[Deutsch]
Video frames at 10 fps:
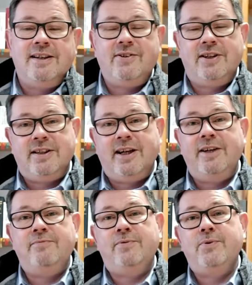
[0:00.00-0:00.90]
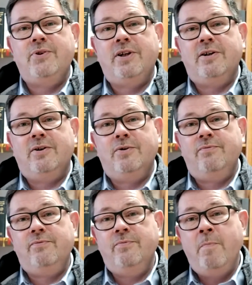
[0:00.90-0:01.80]
das hat Einfluss
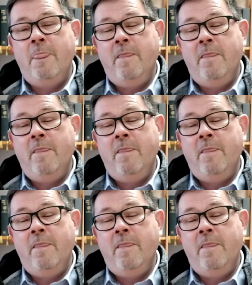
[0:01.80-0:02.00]
darauf,